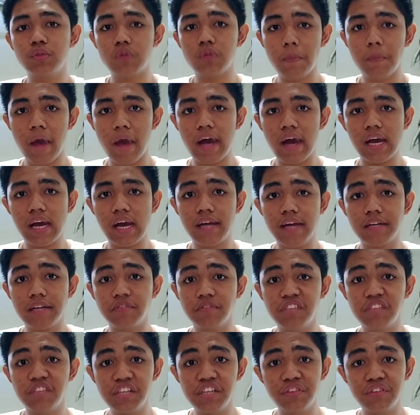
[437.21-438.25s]
sa bahay
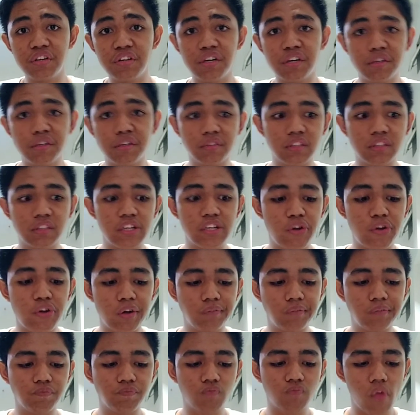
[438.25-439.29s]
ng dinner,
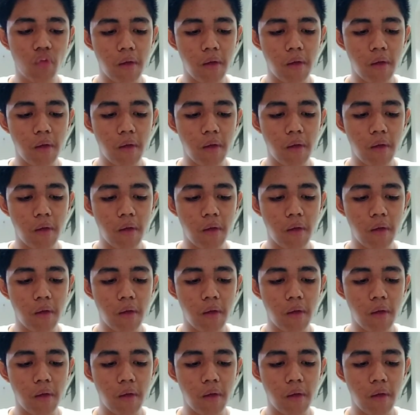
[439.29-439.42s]
ganun.